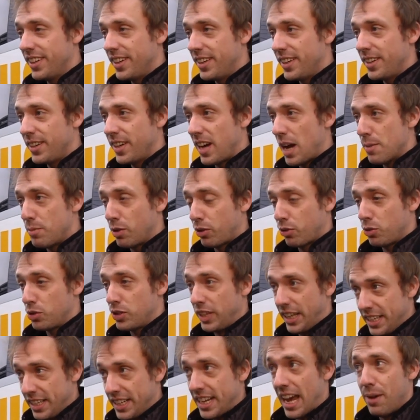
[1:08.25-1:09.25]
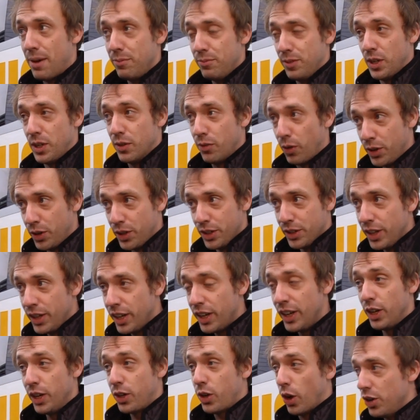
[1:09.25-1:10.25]
äh, aber schlussendlich haben wir gewonnen,
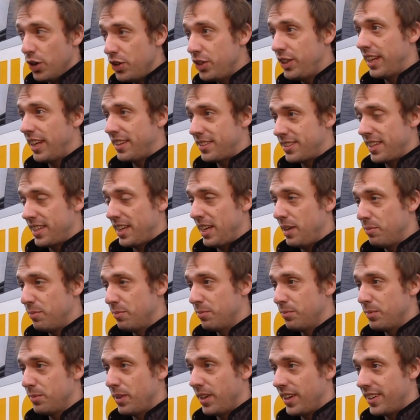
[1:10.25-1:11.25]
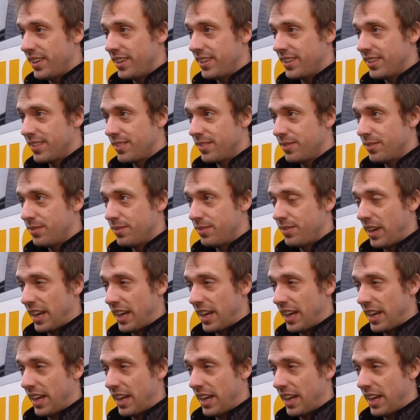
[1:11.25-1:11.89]
können jetzt eben äh,